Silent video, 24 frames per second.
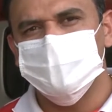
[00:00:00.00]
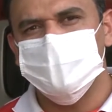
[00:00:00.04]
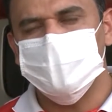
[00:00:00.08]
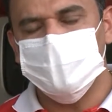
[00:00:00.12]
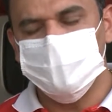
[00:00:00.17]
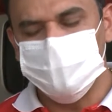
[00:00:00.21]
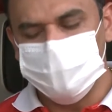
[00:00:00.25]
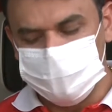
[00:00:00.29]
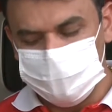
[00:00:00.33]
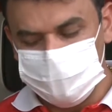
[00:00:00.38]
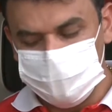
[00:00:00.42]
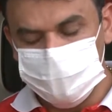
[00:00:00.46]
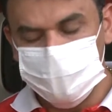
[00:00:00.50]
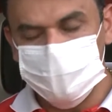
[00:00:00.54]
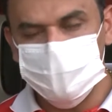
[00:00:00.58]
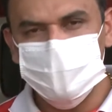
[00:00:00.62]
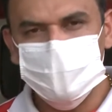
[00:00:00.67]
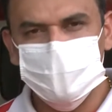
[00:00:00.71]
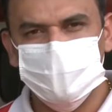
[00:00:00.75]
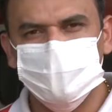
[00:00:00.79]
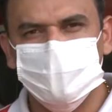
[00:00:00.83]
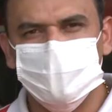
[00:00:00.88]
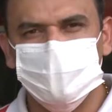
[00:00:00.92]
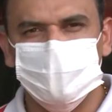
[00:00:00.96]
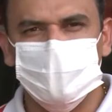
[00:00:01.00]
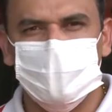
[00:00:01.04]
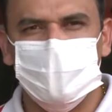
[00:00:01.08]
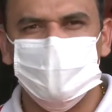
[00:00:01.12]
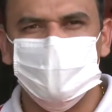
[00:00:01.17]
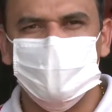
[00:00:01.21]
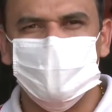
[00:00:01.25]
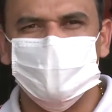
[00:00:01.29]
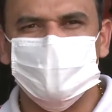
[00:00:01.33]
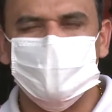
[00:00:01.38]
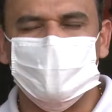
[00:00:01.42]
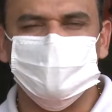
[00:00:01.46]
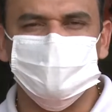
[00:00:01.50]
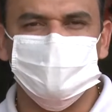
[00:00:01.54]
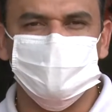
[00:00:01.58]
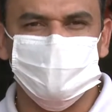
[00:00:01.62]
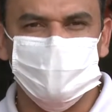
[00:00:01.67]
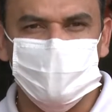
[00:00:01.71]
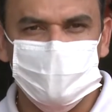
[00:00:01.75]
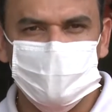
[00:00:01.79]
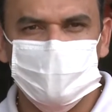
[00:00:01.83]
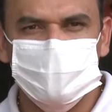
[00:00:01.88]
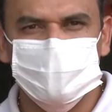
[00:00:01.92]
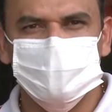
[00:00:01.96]
pelo número aumentado de
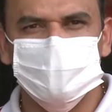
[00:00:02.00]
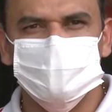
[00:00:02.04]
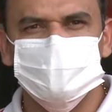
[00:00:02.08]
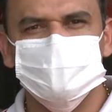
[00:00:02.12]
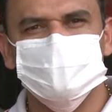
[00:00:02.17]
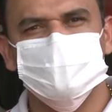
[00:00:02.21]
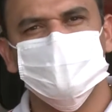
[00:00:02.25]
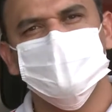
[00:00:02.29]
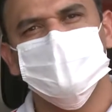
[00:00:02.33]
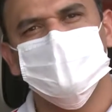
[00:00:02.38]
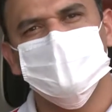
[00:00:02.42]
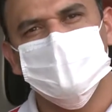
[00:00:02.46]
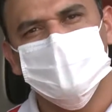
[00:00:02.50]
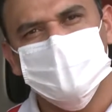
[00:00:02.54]
veículos